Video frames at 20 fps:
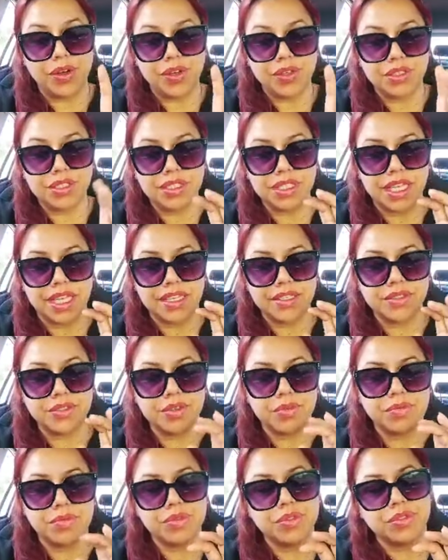Quem
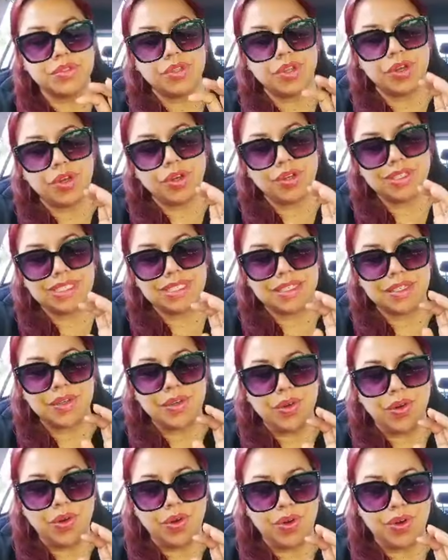somos nós
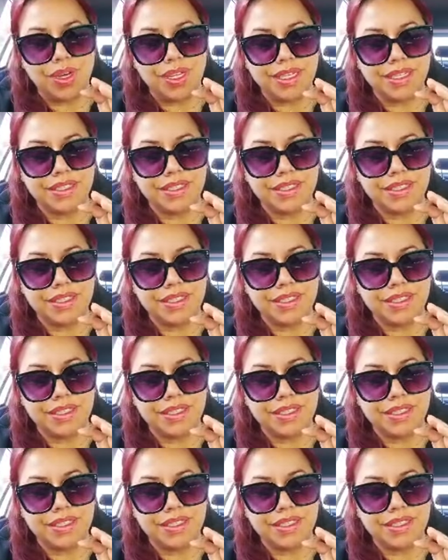agora?